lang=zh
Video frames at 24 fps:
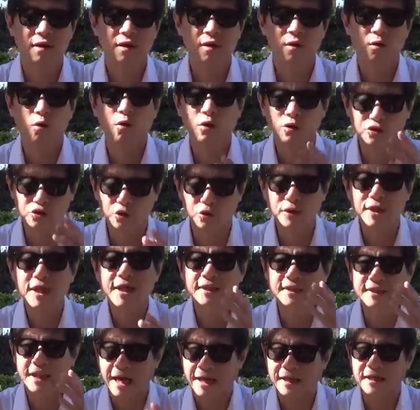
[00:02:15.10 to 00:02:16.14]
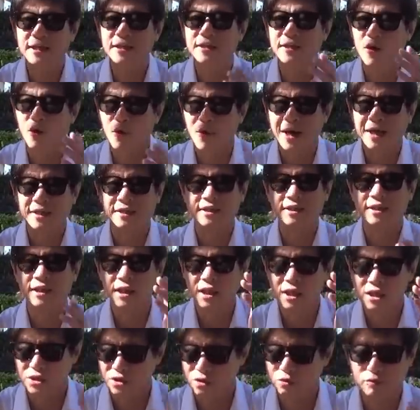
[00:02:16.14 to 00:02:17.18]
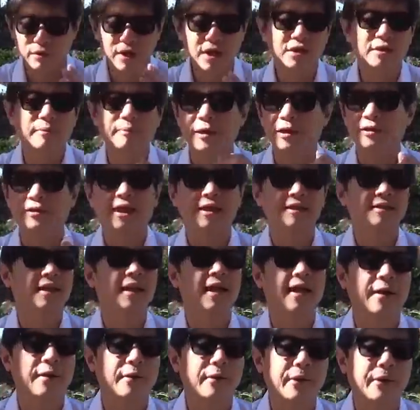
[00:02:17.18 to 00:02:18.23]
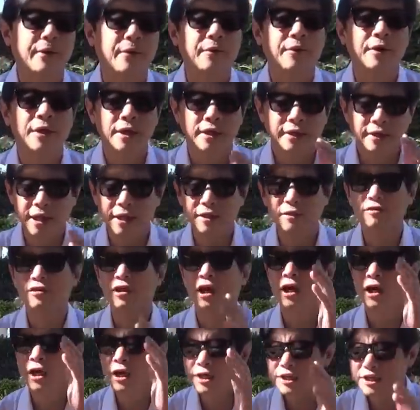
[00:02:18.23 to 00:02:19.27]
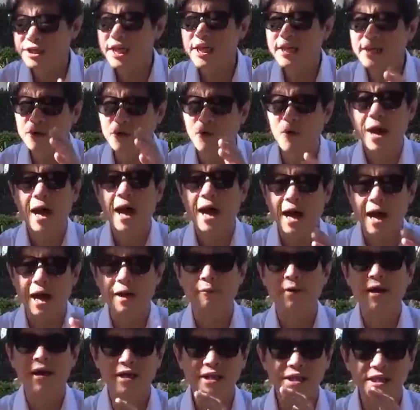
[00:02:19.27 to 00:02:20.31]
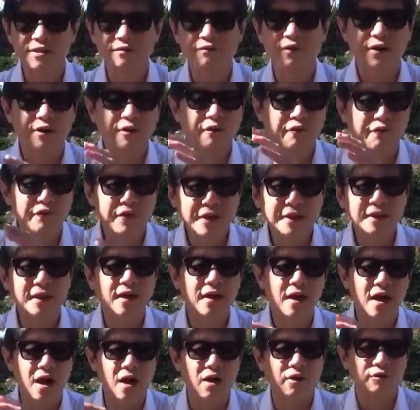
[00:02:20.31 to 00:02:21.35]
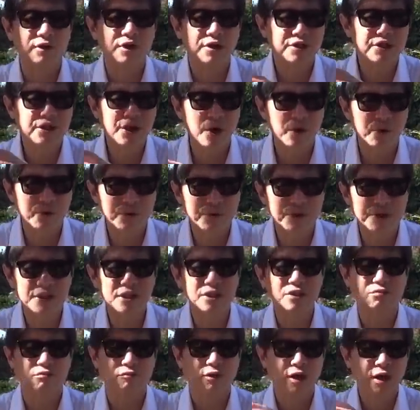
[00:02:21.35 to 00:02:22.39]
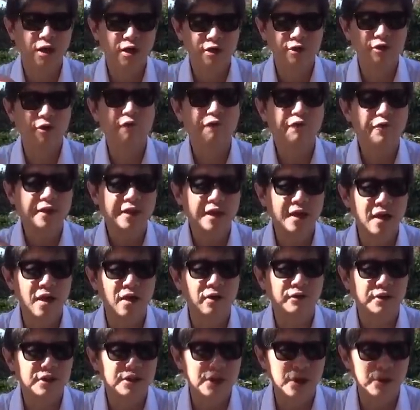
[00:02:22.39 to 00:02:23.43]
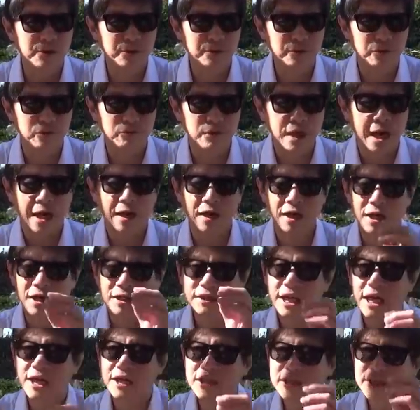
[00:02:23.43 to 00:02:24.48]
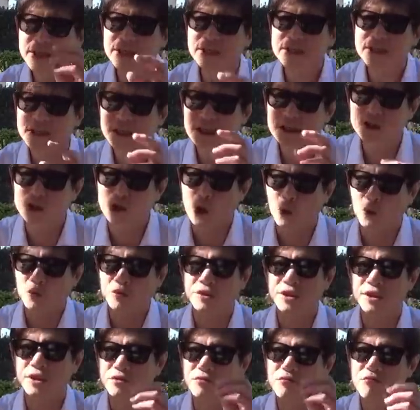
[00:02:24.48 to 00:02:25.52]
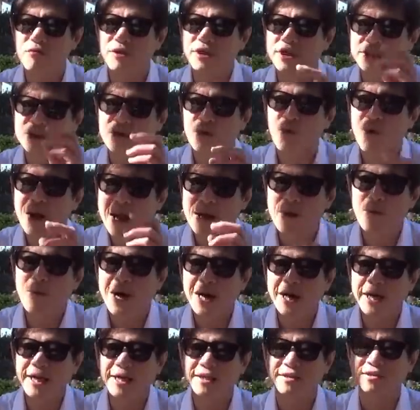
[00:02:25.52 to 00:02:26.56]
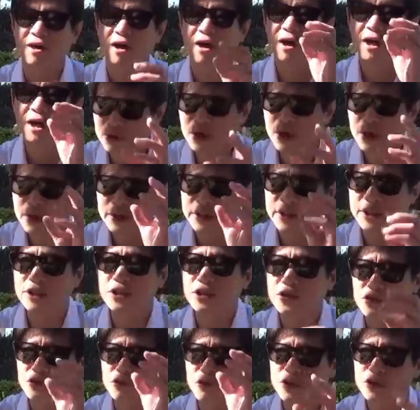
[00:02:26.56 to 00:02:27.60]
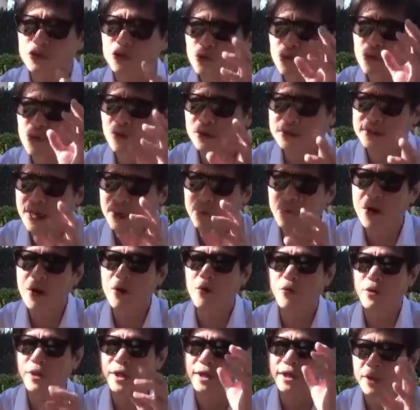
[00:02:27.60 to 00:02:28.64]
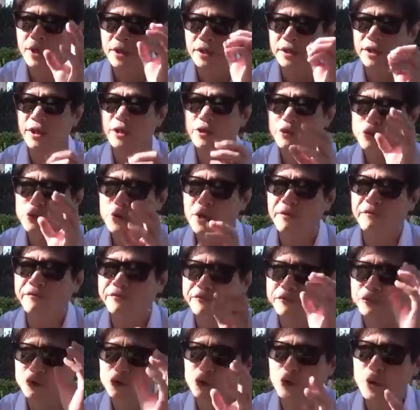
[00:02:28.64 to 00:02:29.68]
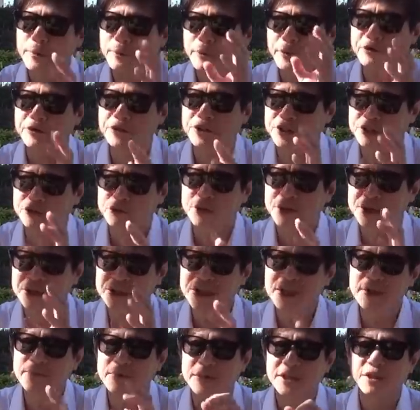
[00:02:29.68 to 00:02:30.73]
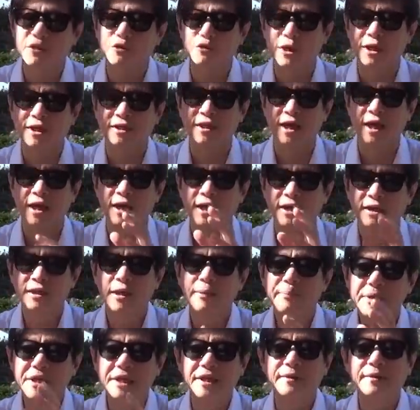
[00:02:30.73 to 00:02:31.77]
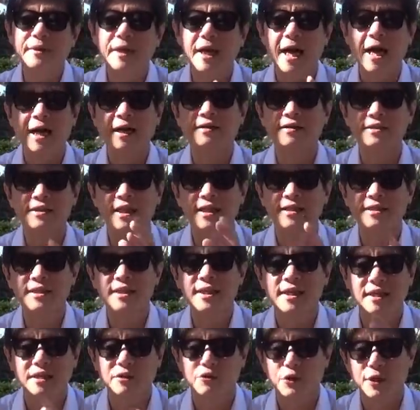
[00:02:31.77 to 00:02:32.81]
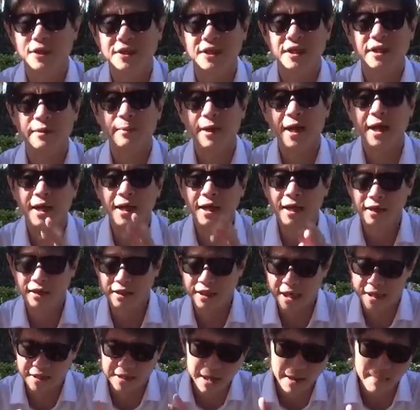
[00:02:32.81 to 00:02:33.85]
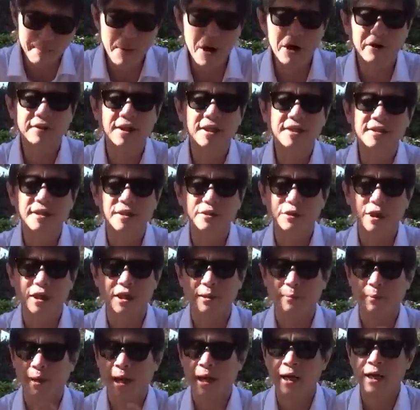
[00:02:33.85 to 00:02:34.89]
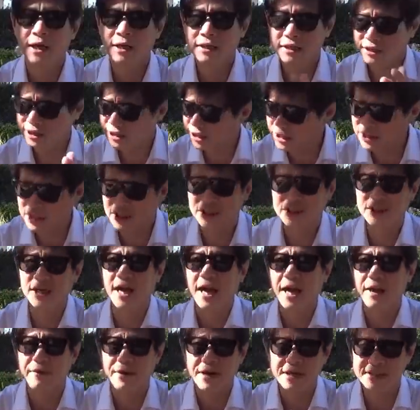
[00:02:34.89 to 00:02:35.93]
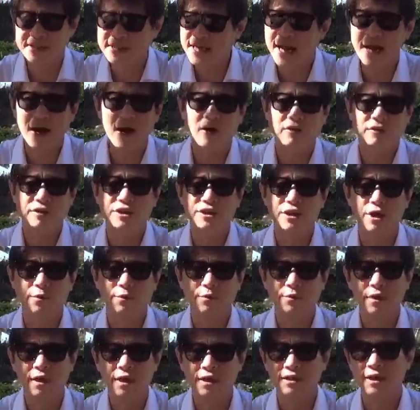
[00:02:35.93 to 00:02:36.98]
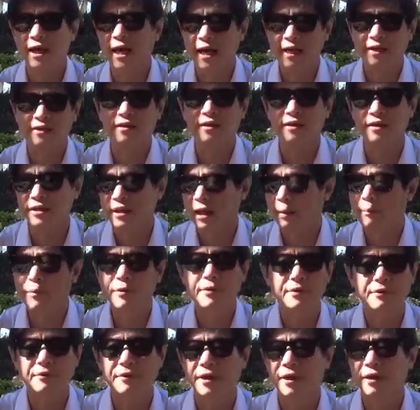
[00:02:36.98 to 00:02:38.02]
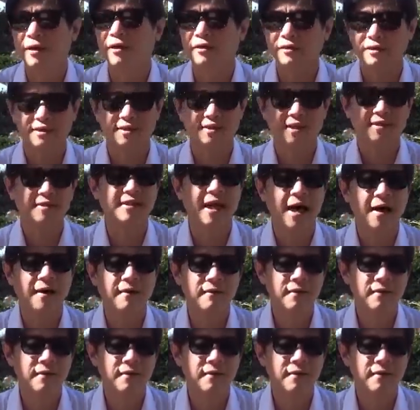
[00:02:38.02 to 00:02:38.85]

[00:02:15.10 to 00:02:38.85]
我昨天谈的这个话题，主要是表达这两个内容，也就是尽管海外西方有非常好的教育基础，有非常好的教育土壤，但是你这个种子，如果你是歪瓜裂枣。你是属于中国达官贵人那个炫富追捧纸醉金迷的圈子，那么你的孩子在这个圈子里面，仍然泡在这个圈子里面，即使是海外再好的教育，这孩子也不会有很好的成长。